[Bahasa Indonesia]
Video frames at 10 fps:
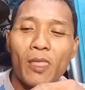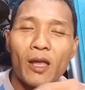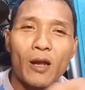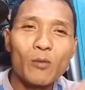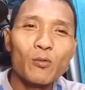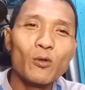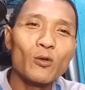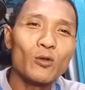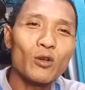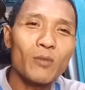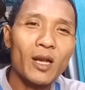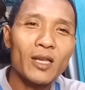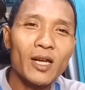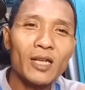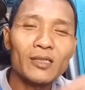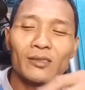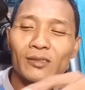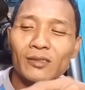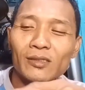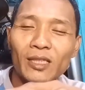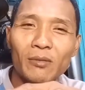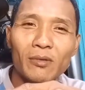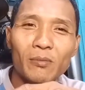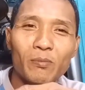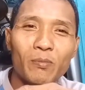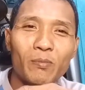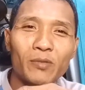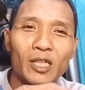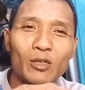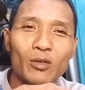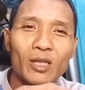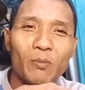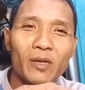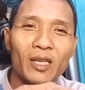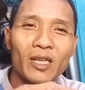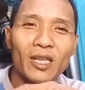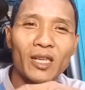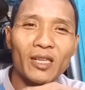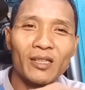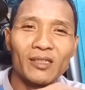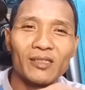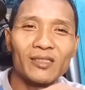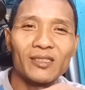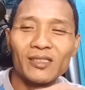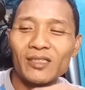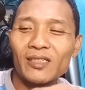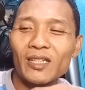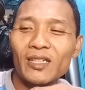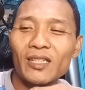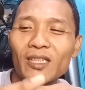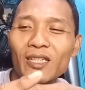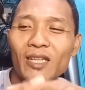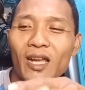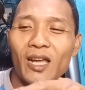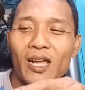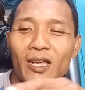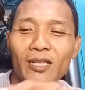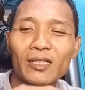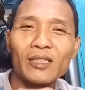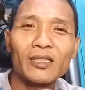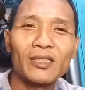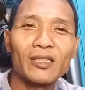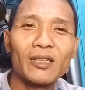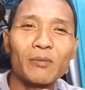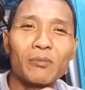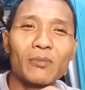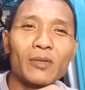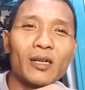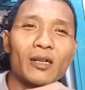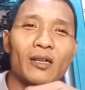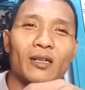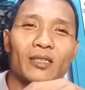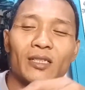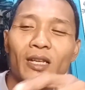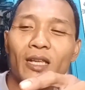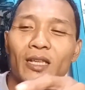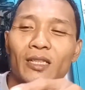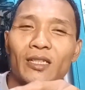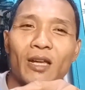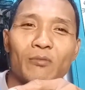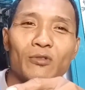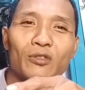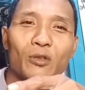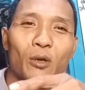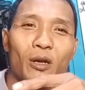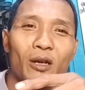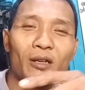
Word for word: kalau burung normalnya kan tidurnya begini jadi tidak e, istilahnya tidak mujur